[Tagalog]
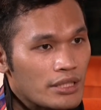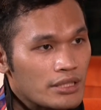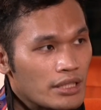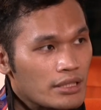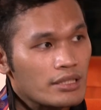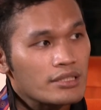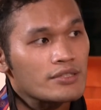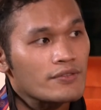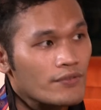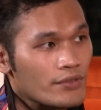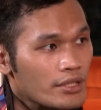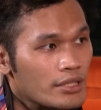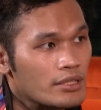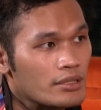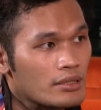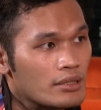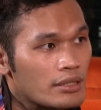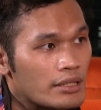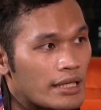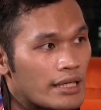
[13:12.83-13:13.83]
medalist for
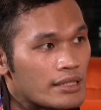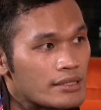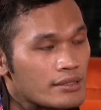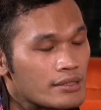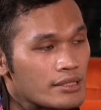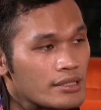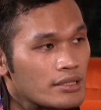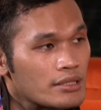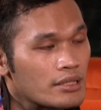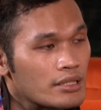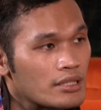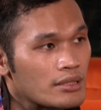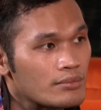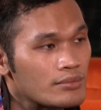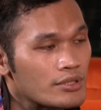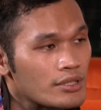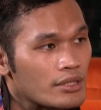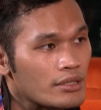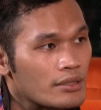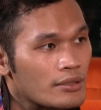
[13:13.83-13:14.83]
the last SEA
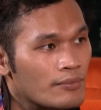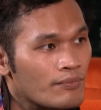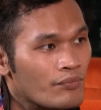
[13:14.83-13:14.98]
Games. Eh.